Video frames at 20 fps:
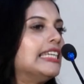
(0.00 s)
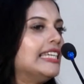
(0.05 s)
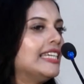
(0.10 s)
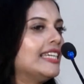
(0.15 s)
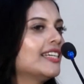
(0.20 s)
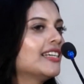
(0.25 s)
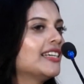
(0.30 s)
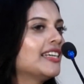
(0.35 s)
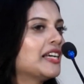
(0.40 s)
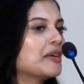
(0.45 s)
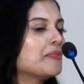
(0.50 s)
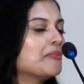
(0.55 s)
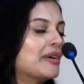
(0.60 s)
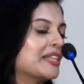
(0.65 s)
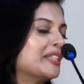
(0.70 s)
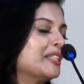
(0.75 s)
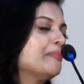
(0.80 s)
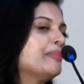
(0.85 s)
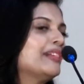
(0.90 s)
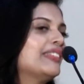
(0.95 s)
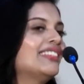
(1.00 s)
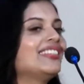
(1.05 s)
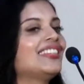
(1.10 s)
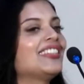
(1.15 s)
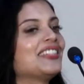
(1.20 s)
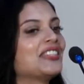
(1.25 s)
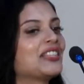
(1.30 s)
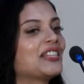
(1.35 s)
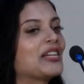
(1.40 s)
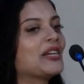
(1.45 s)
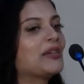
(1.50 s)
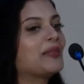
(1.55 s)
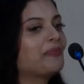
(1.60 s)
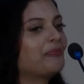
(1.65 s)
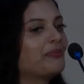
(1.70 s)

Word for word: நீங்கள் எங்கள் படத்தை பார்த்து தெரிஞ்சுக்கலாம்